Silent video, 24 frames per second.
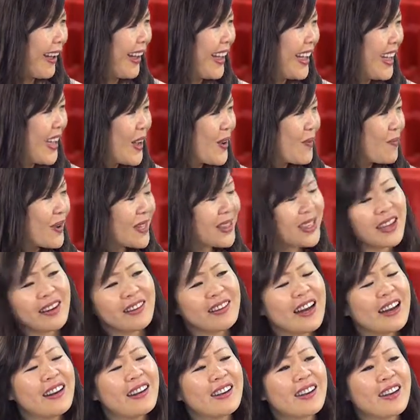yeah. Dạ. mà thiệt
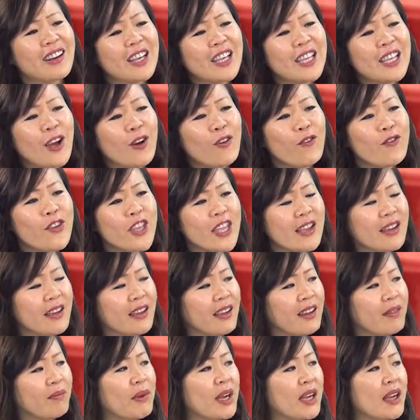ra nó có cái giáo
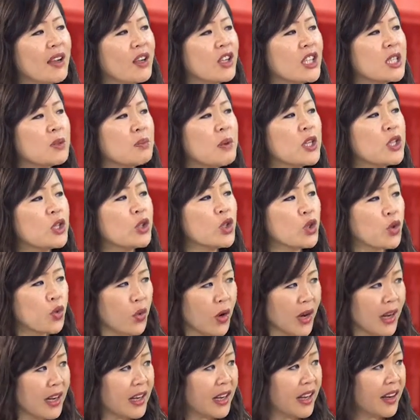viên mà có cái special
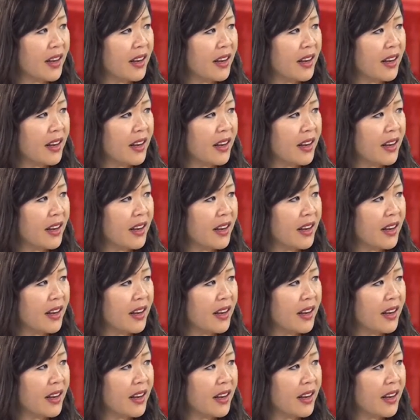training